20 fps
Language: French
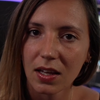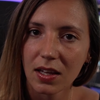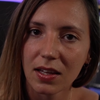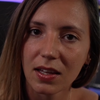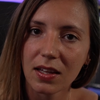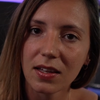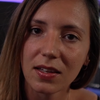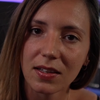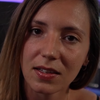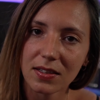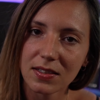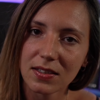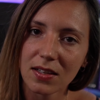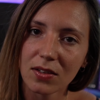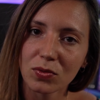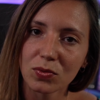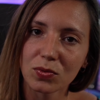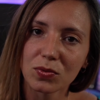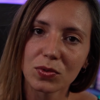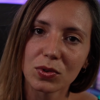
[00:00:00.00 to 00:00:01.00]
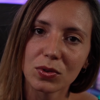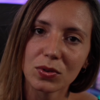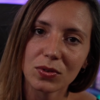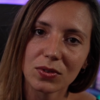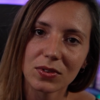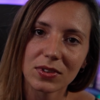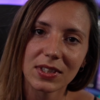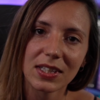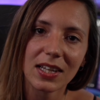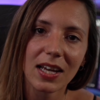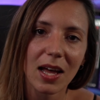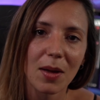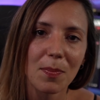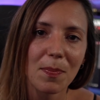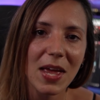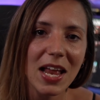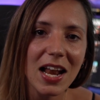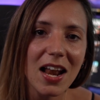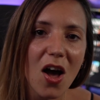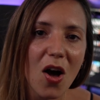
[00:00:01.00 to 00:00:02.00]
et ça nous vaut des
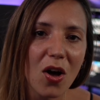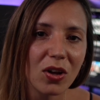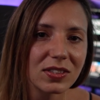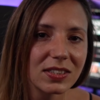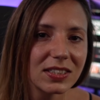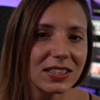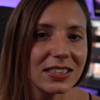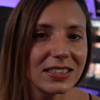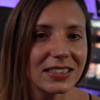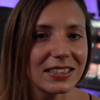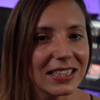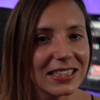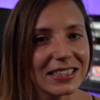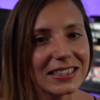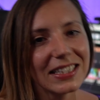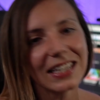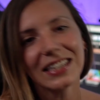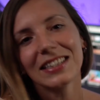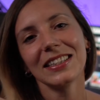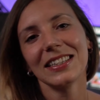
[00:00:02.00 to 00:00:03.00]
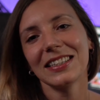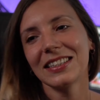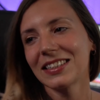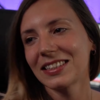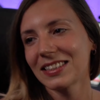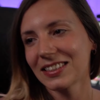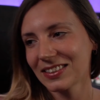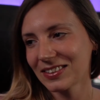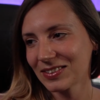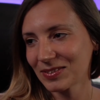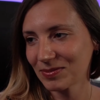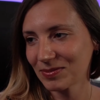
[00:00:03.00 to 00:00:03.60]
rappels anti-tétaniques.